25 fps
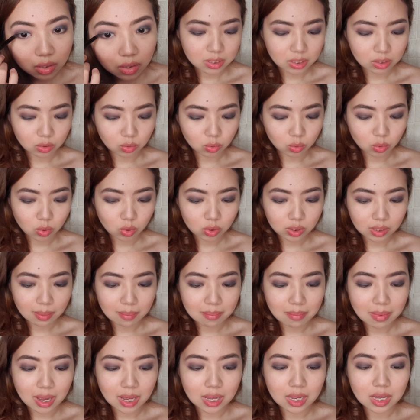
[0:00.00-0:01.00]
situ
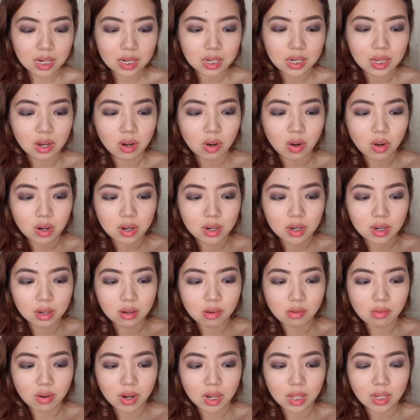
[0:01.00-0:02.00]
tambahin yang on the
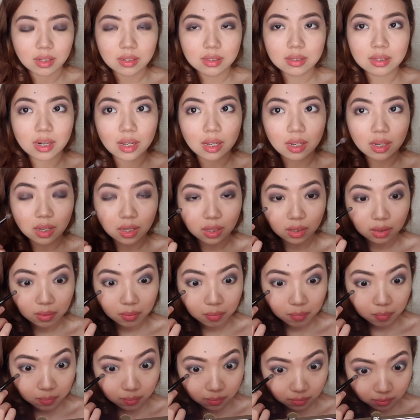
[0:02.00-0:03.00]
grill sedikit
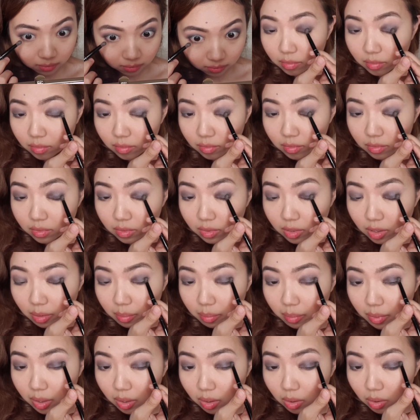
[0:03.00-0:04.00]

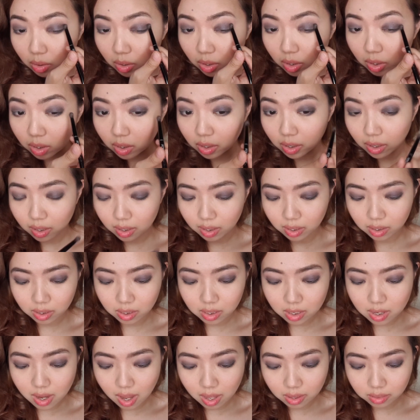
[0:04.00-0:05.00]
tambahin on the grill
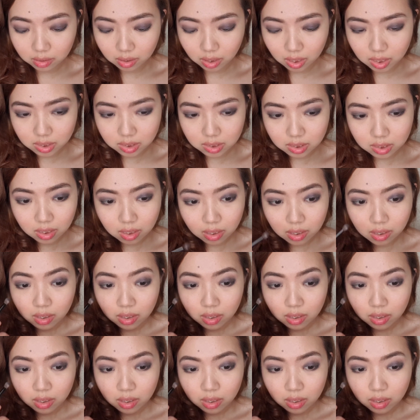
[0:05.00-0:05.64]
lagi di atas